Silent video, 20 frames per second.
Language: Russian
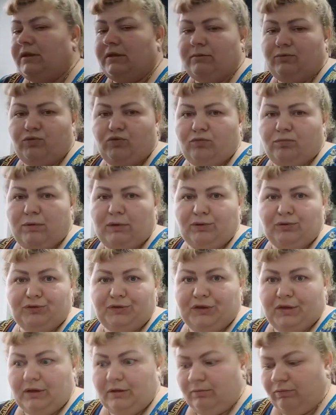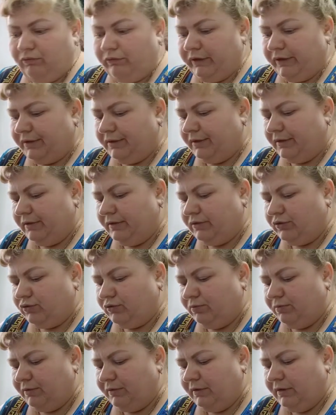не знаю, там что, болотненькие бывать надо,
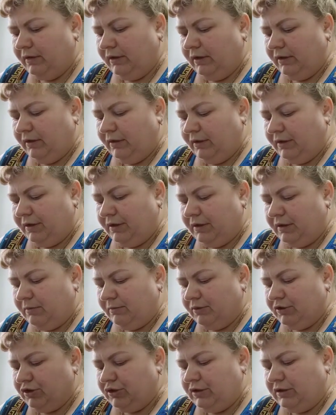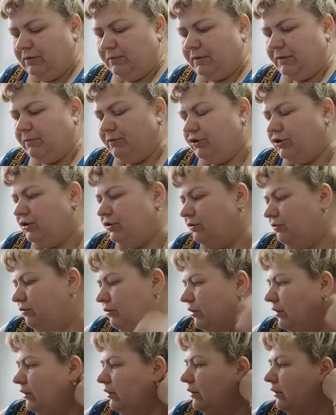чтобы не намочить, не промочить
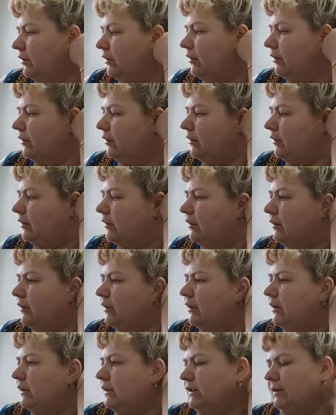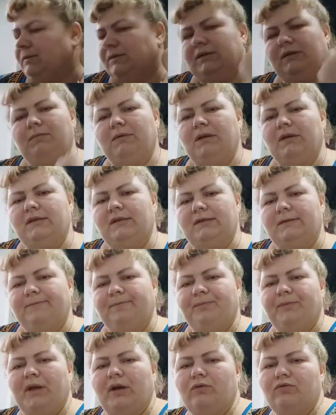ноги. Хотим собрать
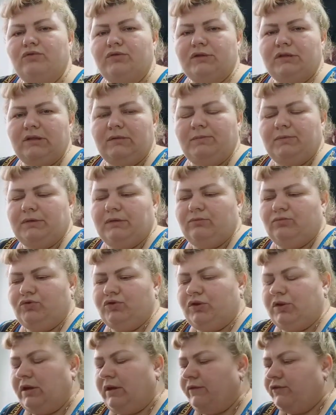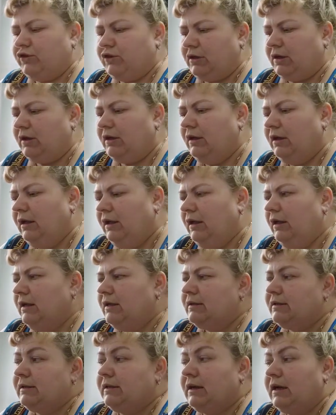огурцы, потому что я вчера
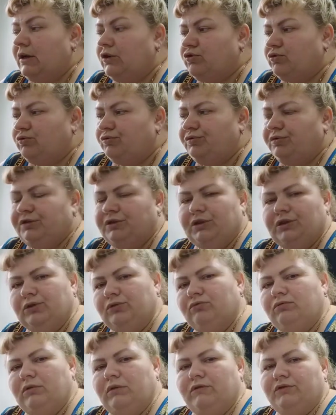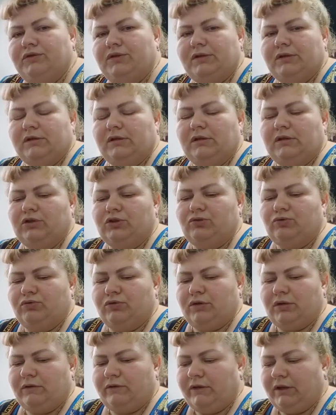с краешку тут нырнула, вот несколько
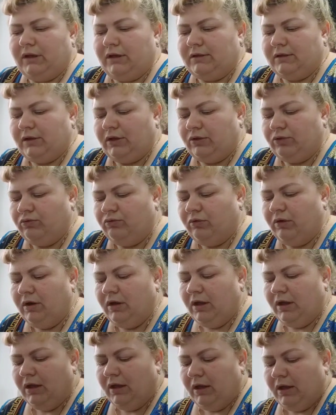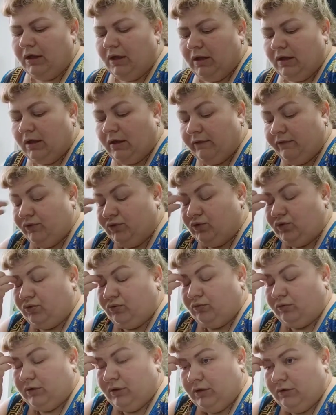штук сорвала на еду. И я вижу,
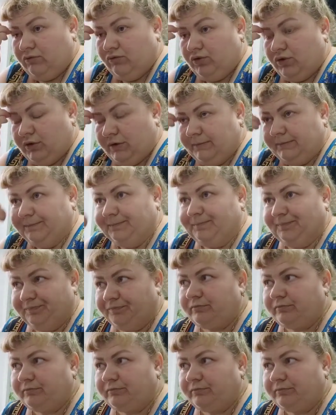что они уже...